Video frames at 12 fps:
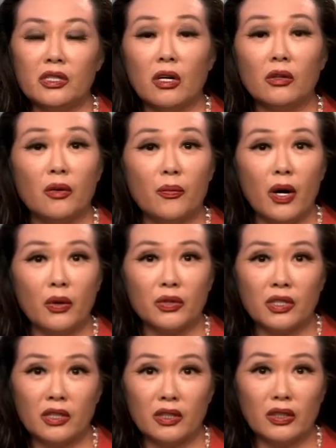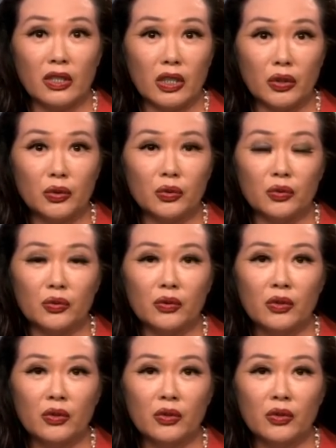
遭到暴行凌辱，